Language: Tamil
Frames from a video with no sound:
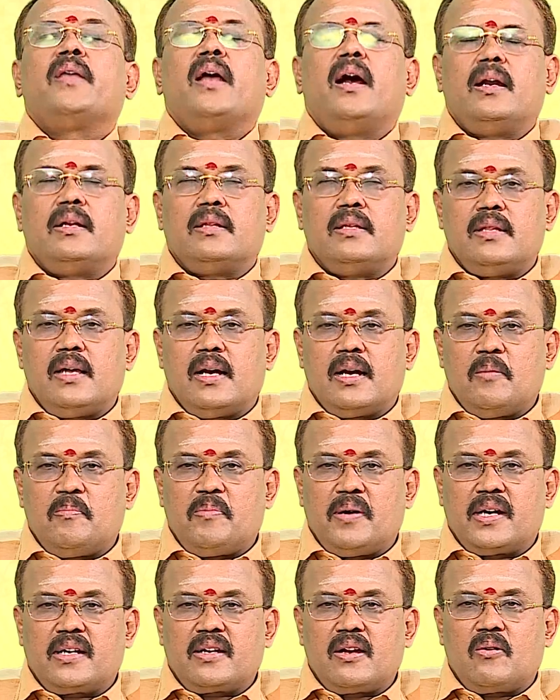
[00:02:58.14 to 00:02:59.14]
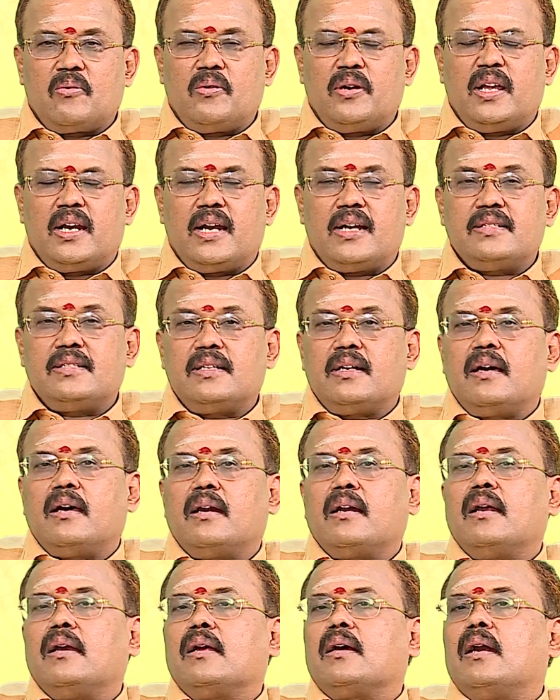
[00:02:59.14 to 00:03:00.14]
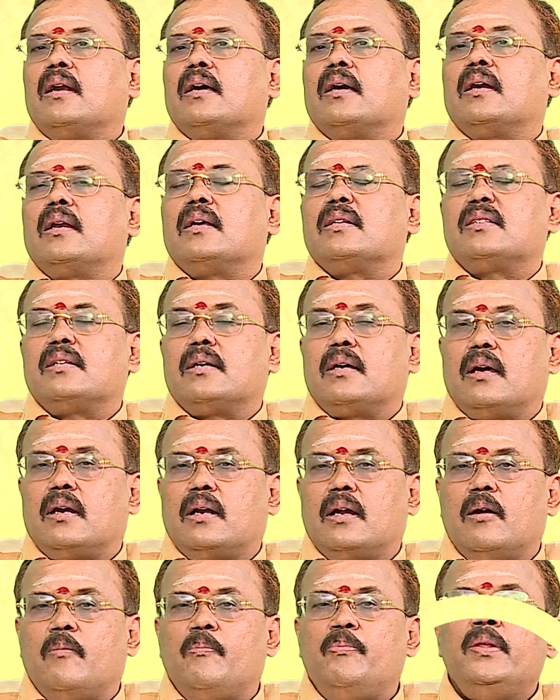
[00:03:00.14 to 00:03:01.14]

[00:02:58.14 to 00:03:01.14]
அடுத்ததாக பார்க்கக்கூடிய ராசிக்காரர்கள் கடக ராசிக்காரர்கள்